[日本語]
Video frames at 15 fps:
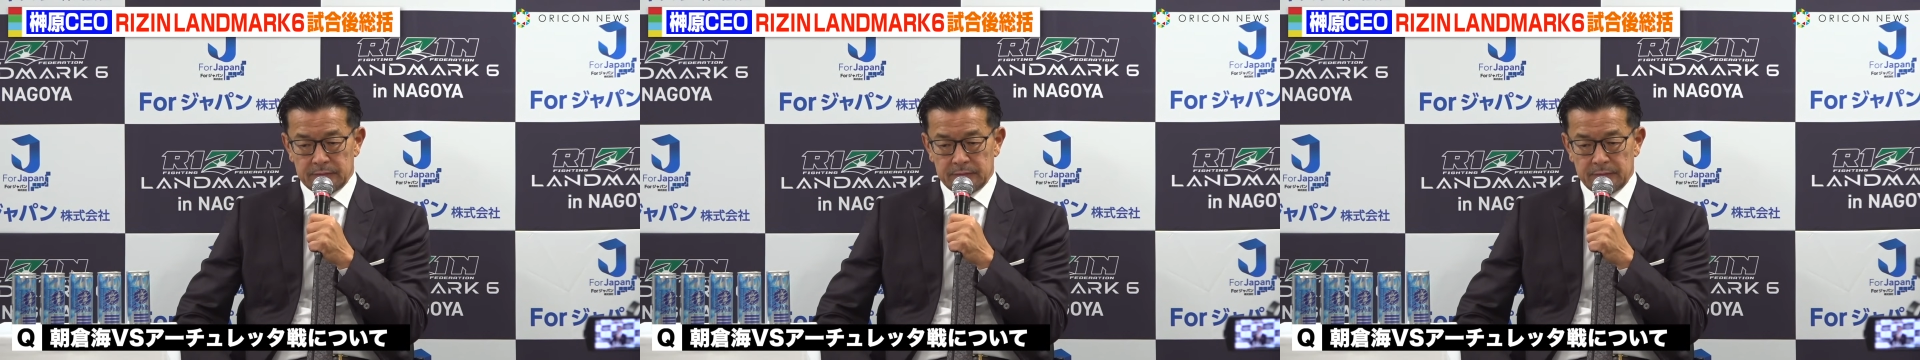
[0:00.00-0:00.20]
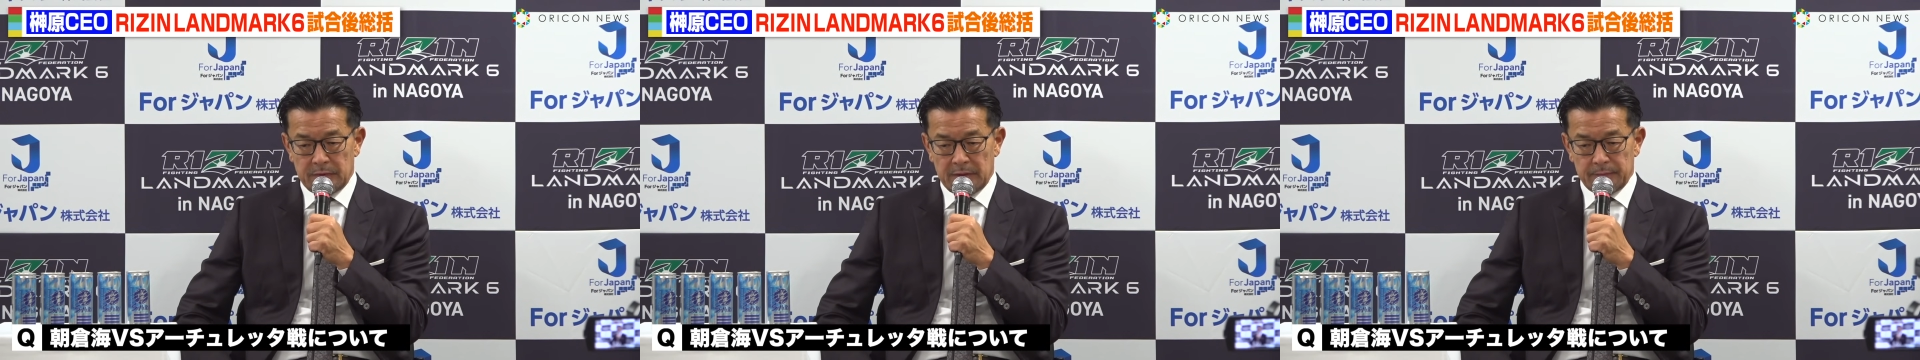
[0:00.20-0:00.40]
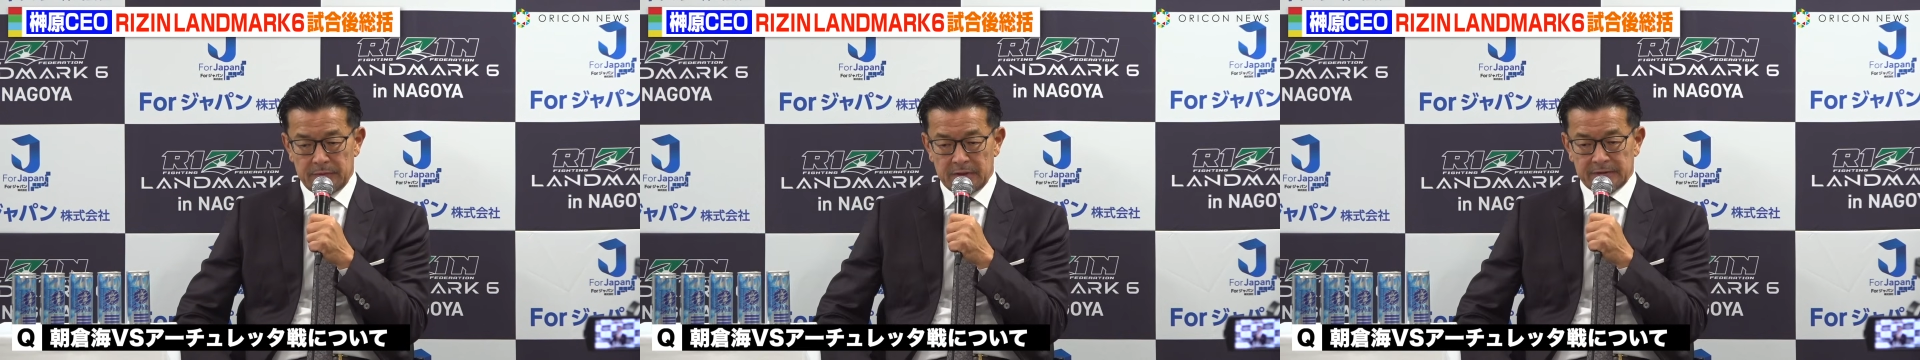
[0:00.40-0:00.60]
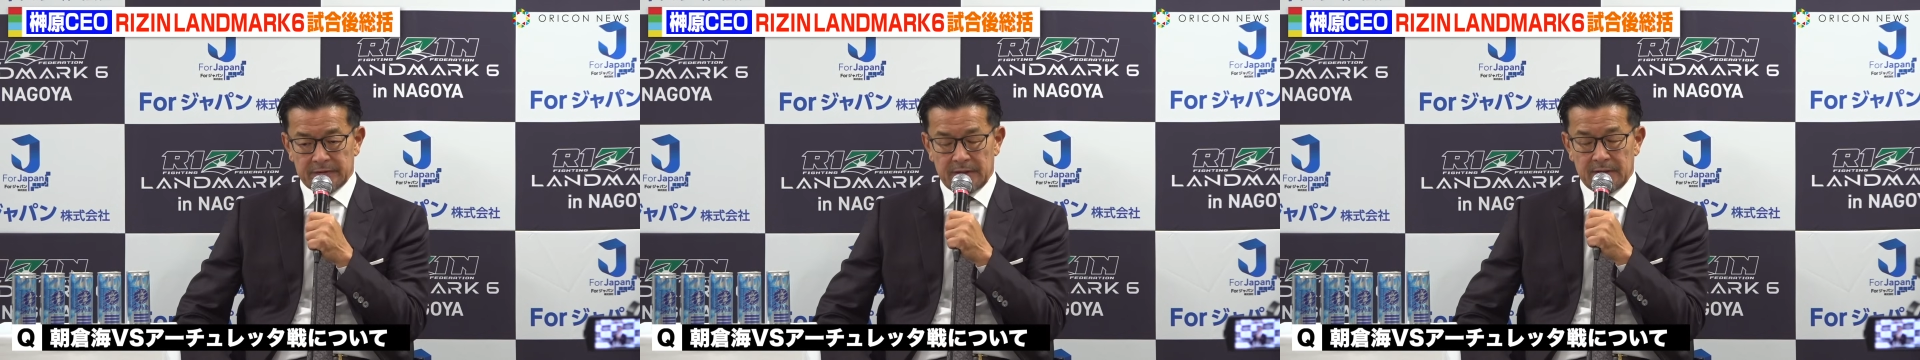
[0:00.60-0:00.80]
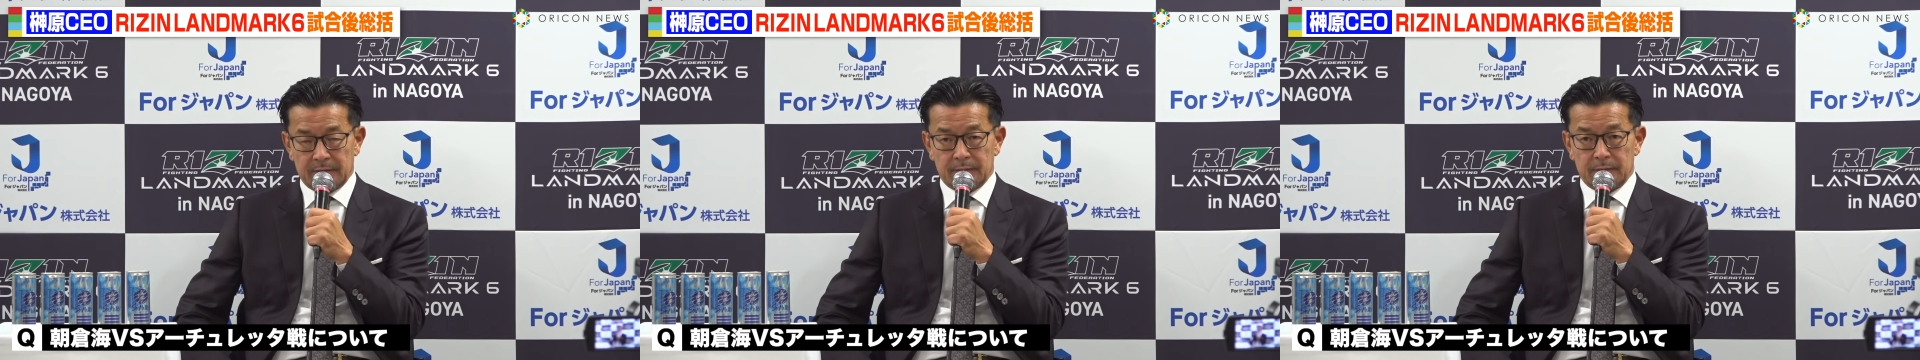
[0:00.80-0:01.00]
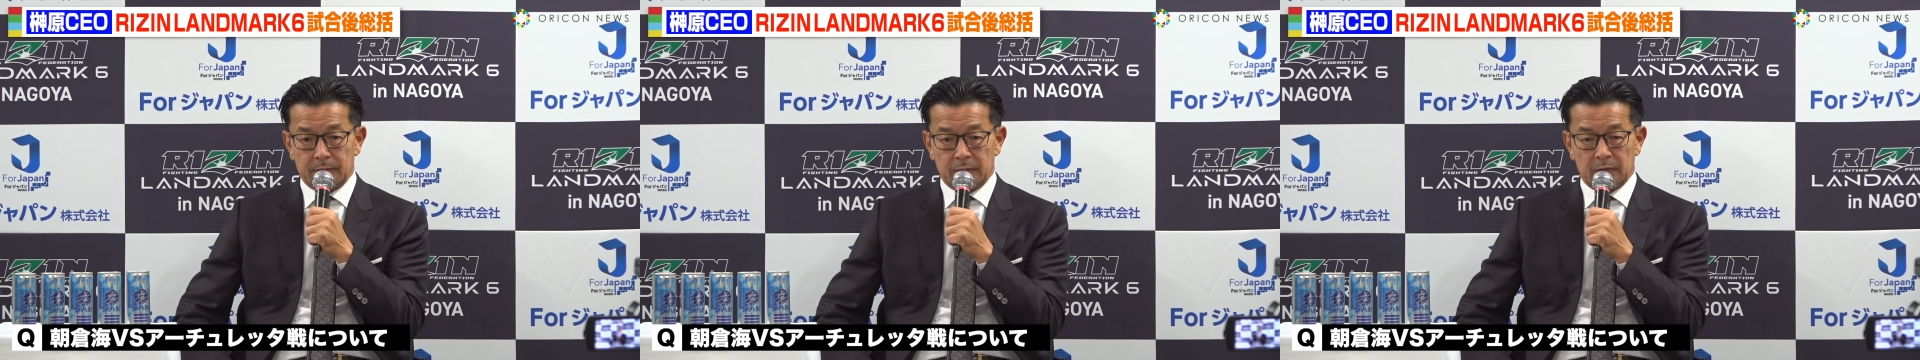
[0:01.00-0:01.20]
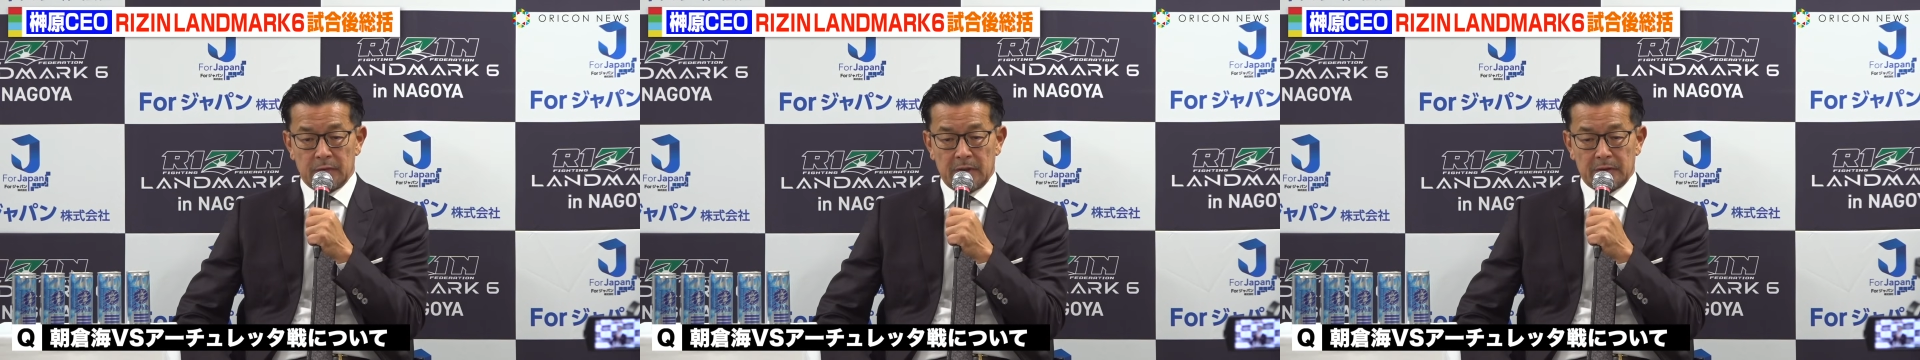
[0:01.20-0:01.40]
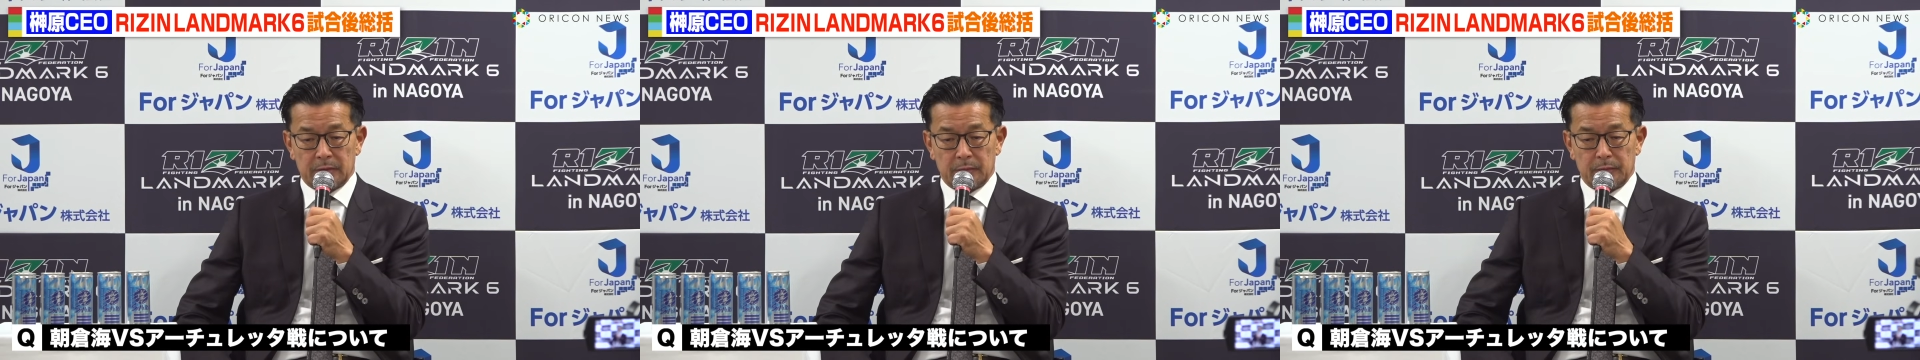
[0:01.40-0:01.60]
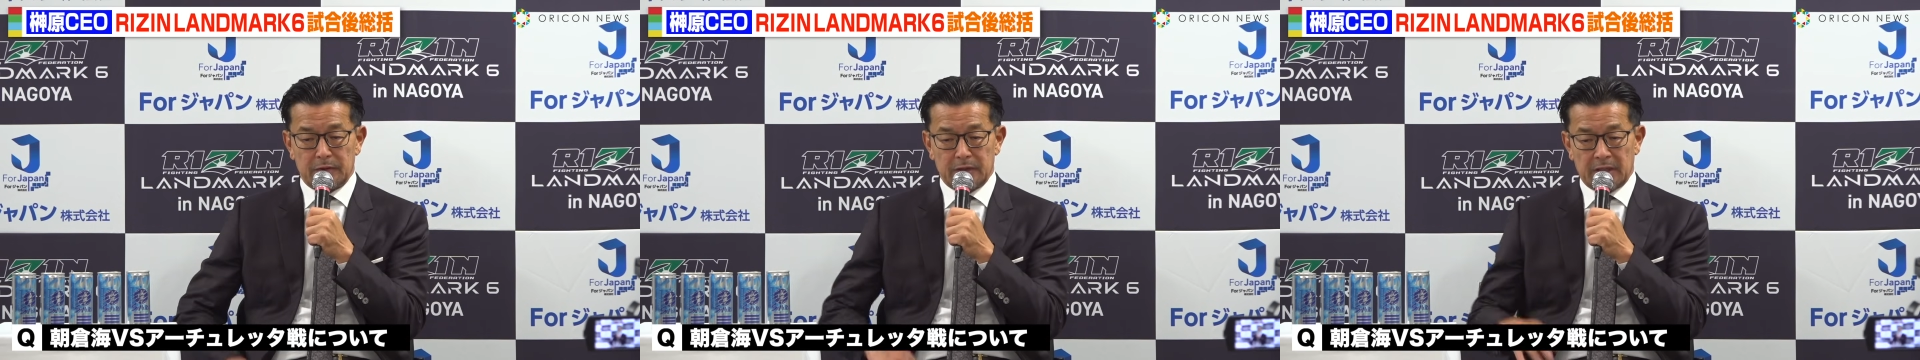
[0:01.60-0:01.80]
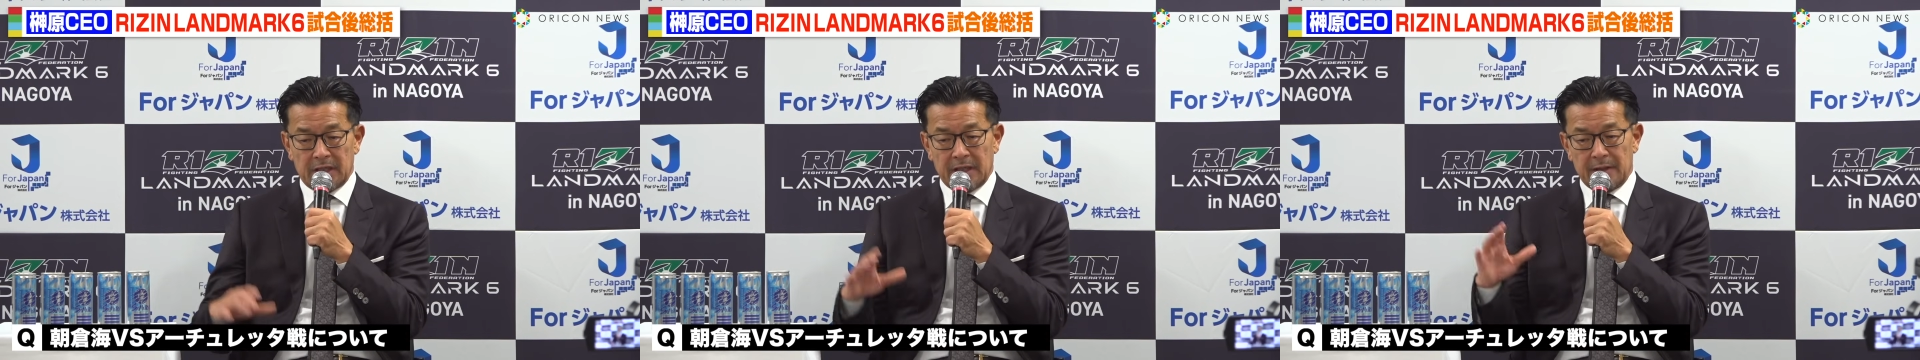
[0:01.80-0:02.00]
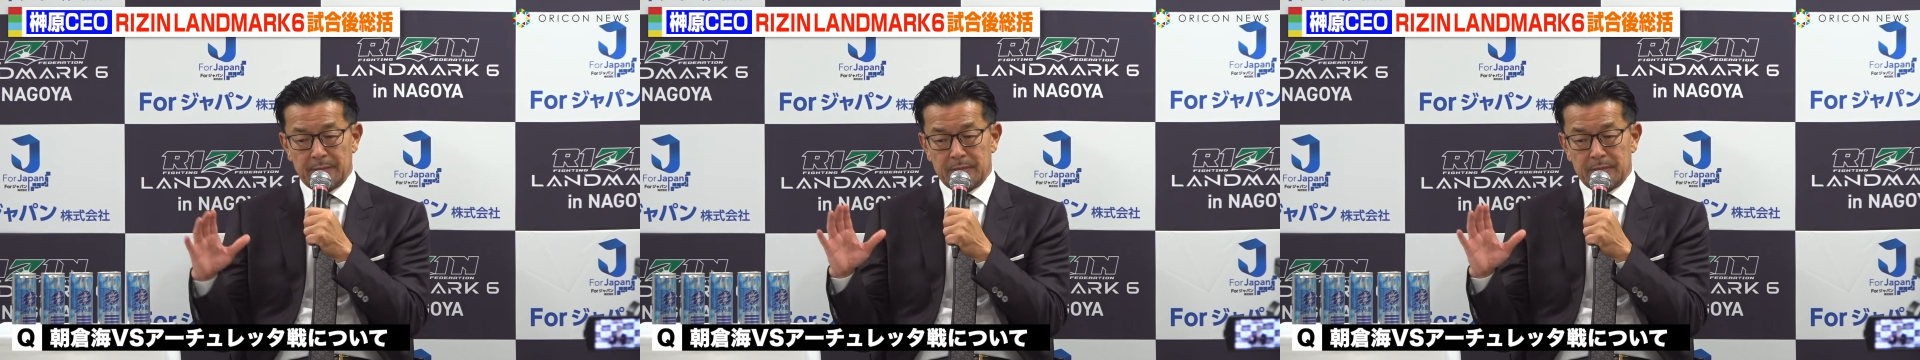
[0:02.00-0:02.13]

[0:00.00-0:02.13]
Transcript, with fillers: まあ、皆さん、ファンのみんなが